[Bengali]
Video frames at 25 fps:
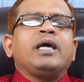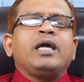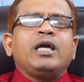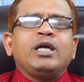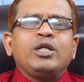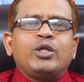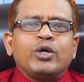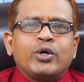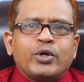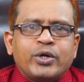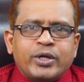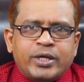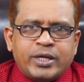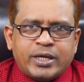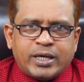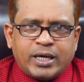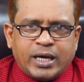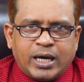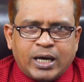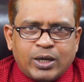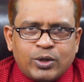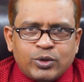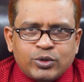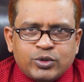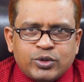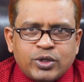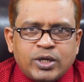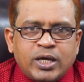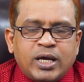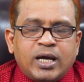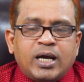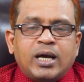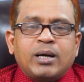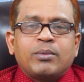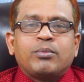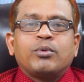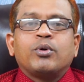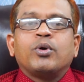এই ধরনের আলোচনা
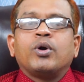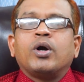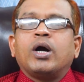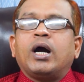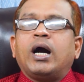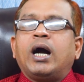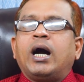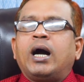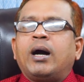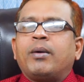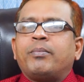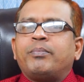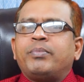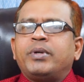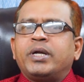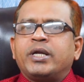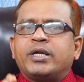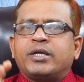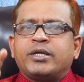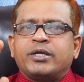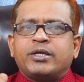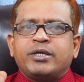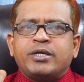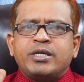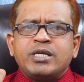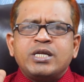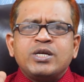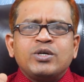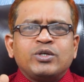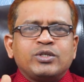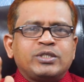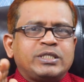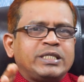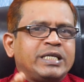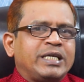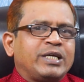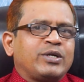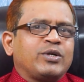এবং আপডেট
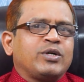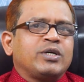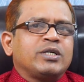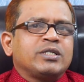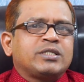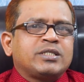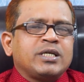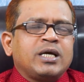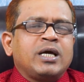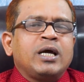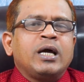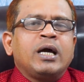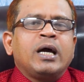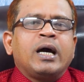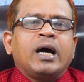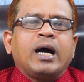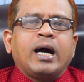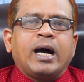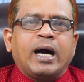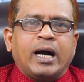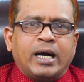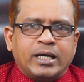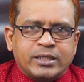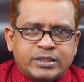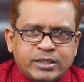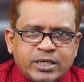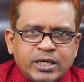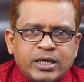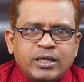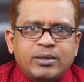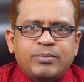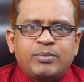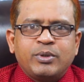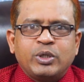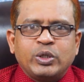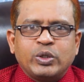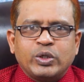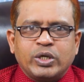নিউজ নিয়ে রয়েছে আজকের
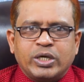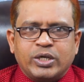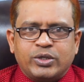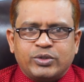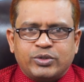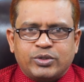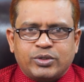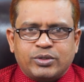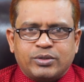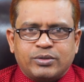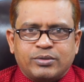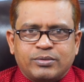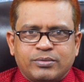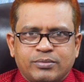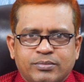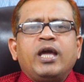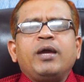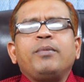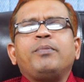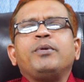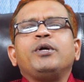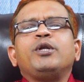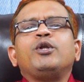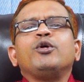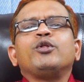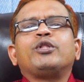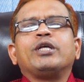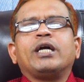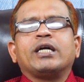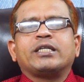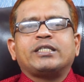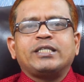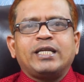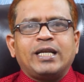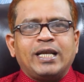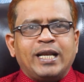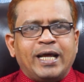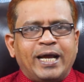এই ভিডিও আয়োজন এই ভিডিওতে
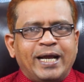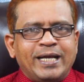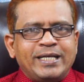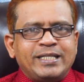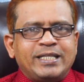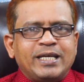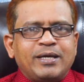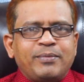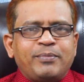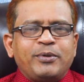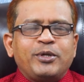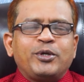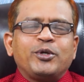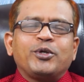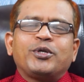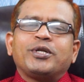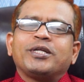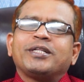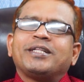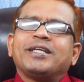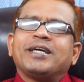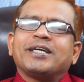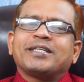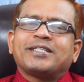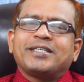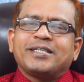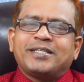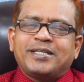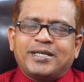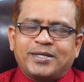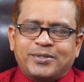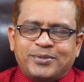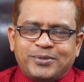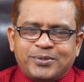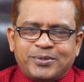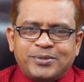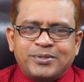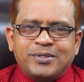একটি লাইক দিয়ে ভিডিওটি দেখতে
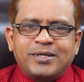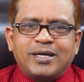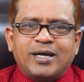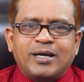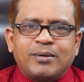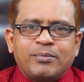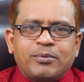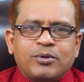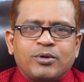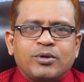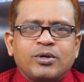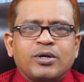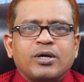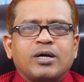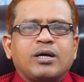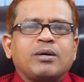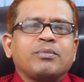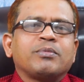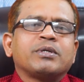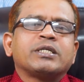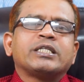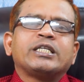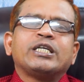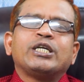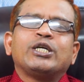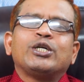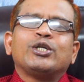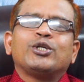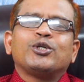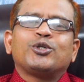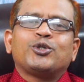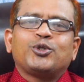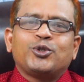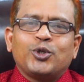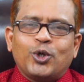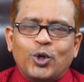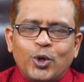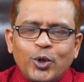থাকুন এবং আমাদের
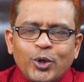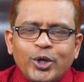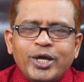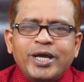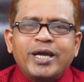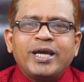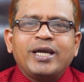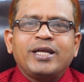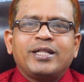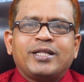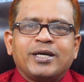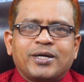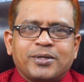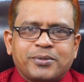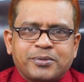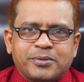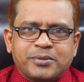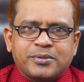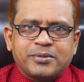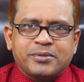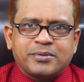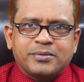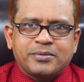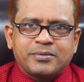সঙ্গেই থাকুন